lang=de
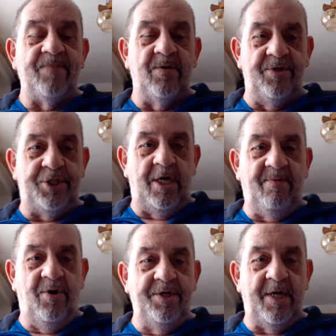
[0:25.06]
Und ich
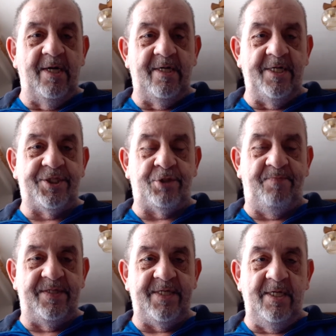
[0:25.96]
habe heute ein ganz
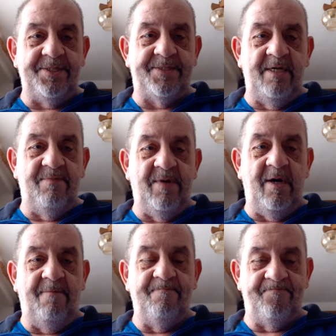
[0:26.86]
spezielles
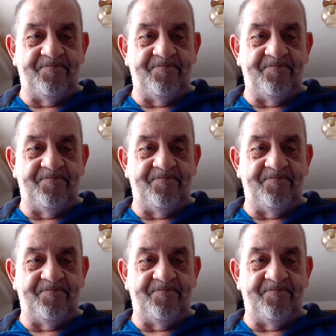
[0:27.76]
Thema.